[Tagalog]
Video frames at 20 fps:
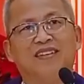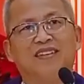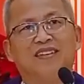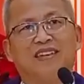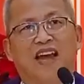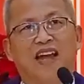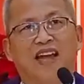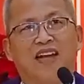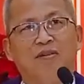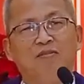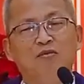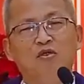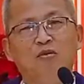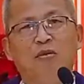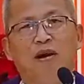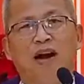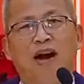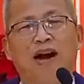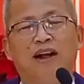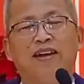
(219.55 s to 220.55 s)
Kay kamo,
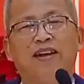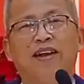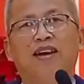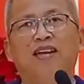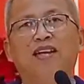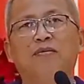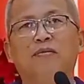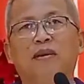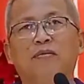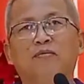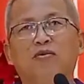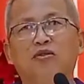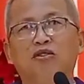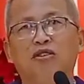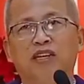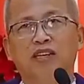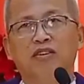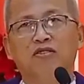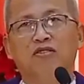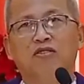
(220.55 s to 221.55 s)
mga anak naman mo
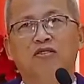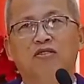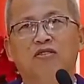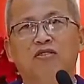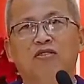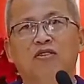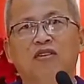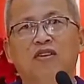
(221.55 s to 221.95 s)
sa ginoo,